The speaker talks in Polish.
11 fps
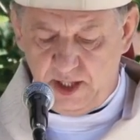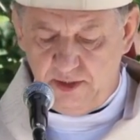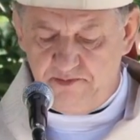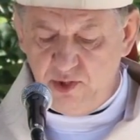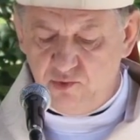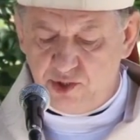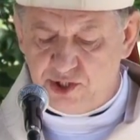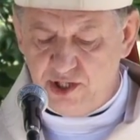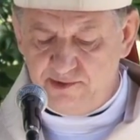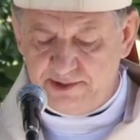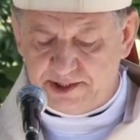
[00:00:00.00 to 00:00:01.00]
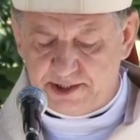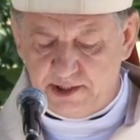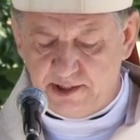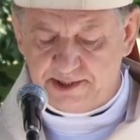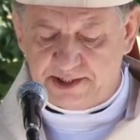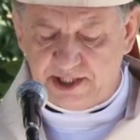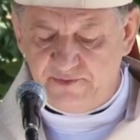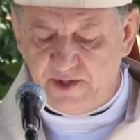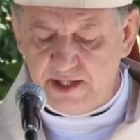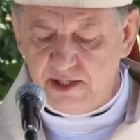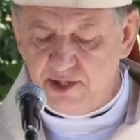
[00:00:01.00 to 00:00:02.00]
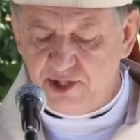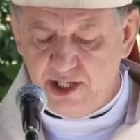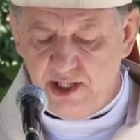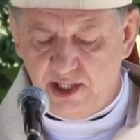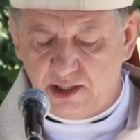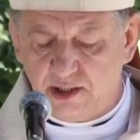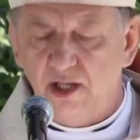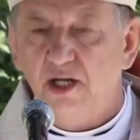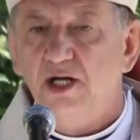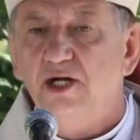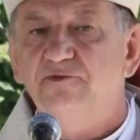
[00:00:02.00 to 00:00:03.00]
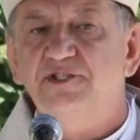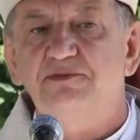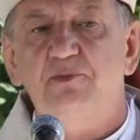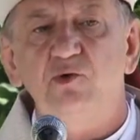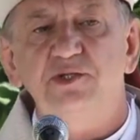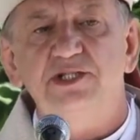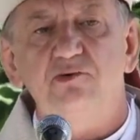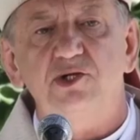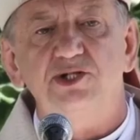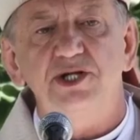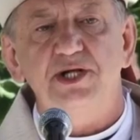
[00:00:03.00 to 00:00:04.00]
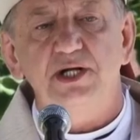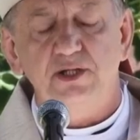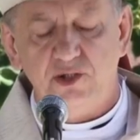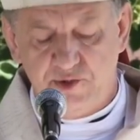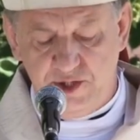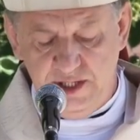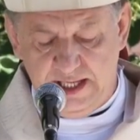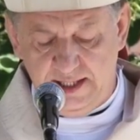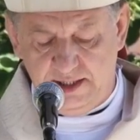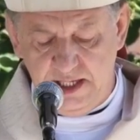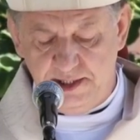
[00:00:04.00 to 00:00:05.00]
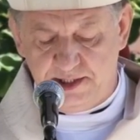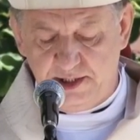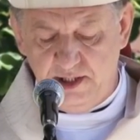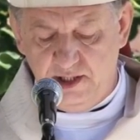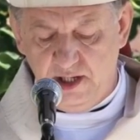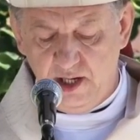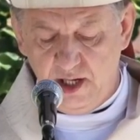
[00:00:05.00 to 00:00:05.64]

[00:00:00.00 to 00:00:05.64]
był ksiądz Stefan Niedzielak, współzałożyciel rodzin katyńskich,